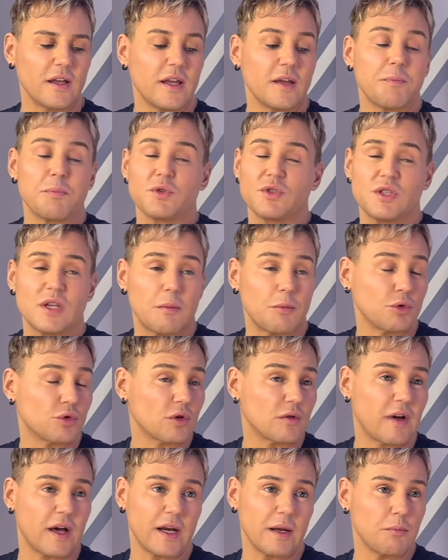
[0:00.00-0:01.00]
che possiamo
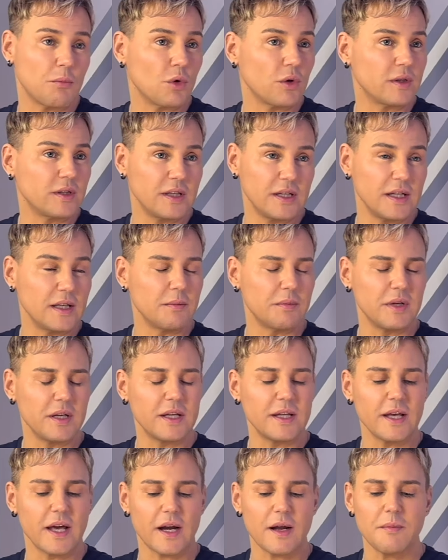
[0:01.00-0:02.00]
trovare in molti
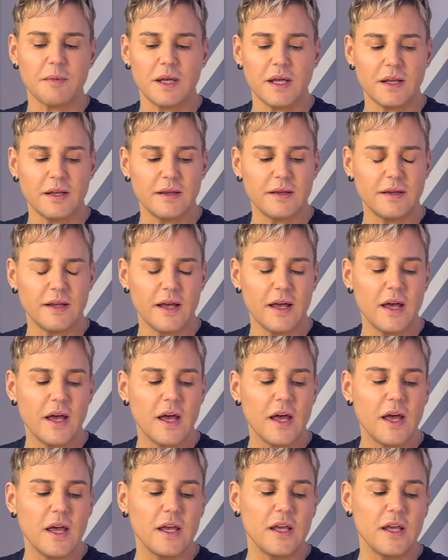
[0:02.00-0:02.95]
libri chiaramente,